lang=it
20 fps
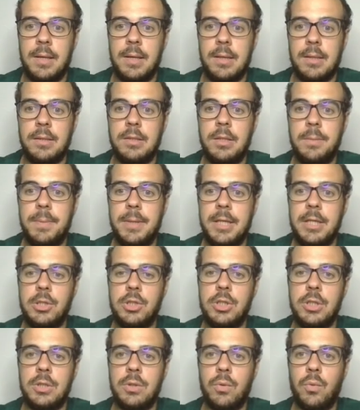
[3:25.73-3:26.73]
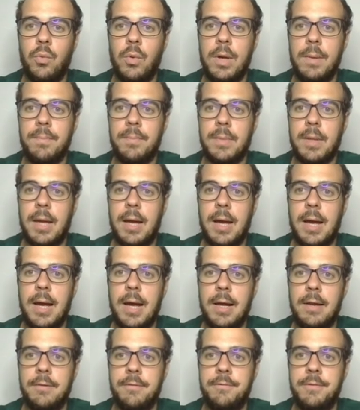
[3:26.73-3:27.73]
Di pre 5
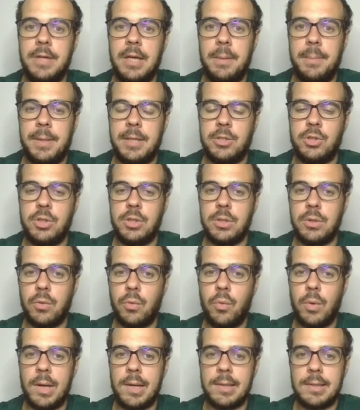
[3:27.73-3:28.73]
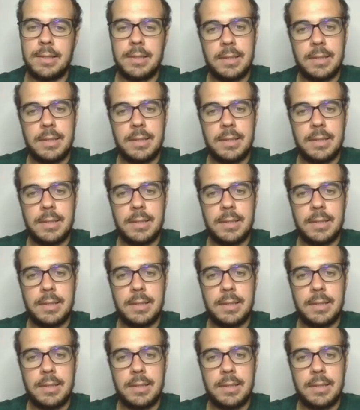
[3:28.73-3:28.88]
alfiere pre 5.